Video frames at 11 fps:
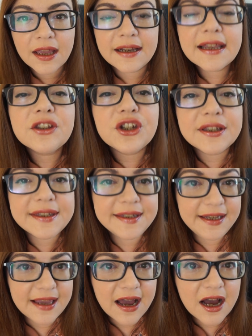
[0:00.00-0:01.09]

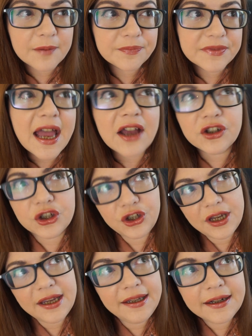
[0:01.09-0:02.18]
L'agenzia nasce
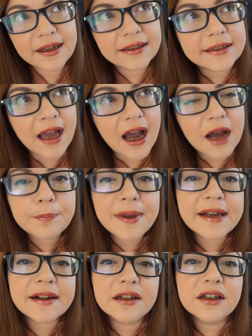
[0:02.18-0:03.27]
in realtà
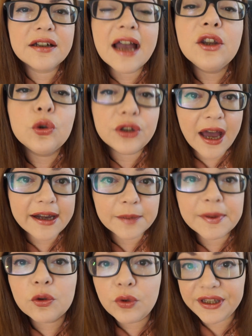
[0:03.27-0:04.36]
per aiutare,
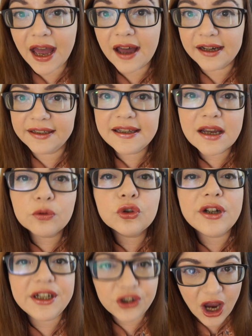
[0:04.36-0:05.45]
per guidare degli
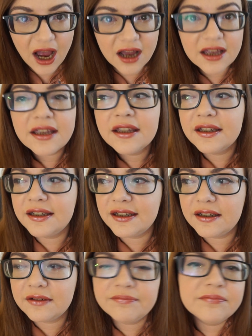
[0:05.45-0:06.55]
autori già
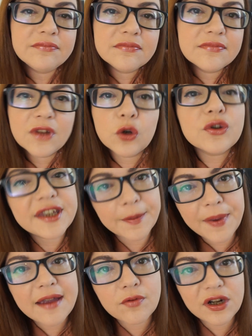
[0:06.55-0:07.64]
eh,
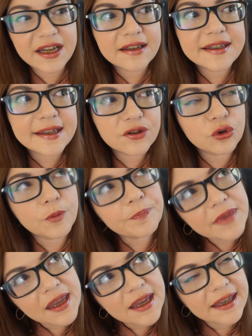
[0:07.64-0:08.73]
consapevoli, nel senso
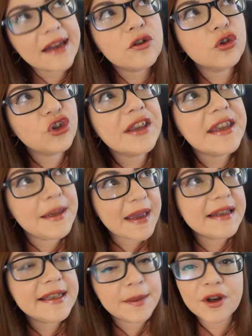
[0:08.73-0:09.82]
che hanno già dei
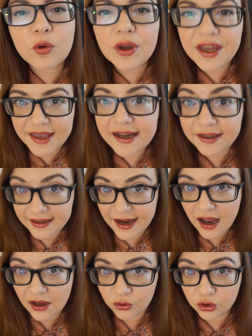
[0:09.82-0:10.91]
mezzi per guadagnare
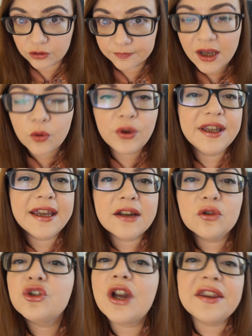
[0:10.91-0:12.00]
denaro, quindi che
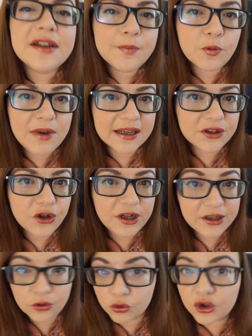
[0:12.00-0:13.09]
hanno già delle pubblicazioni
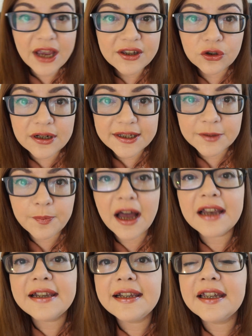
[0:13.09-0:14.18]
di successo alle
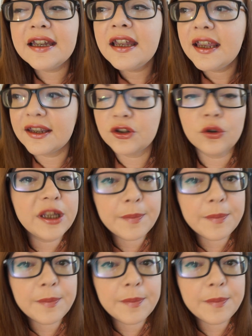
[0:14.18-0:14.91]
spalle, che sono dei